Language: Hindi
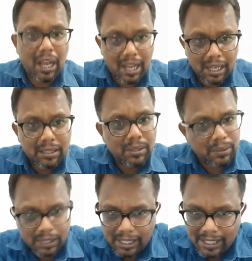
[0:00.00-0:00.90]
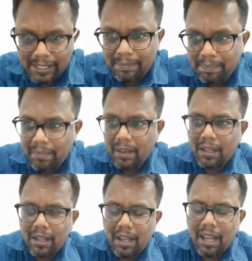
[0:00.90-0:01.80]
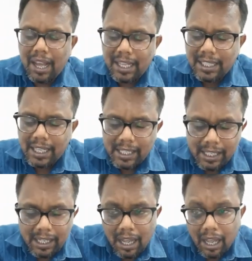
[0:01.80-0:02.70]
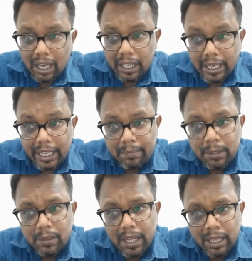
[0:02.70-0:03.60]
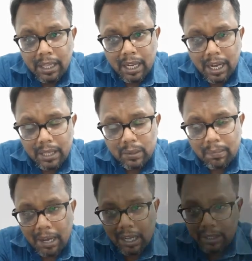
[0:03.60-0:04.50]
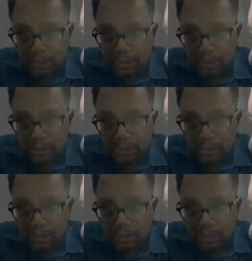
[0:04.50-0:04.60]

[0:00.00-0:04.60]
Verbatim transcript: मुलाकात होती है ऐसे ही ली म्यू के अंदर का जो महान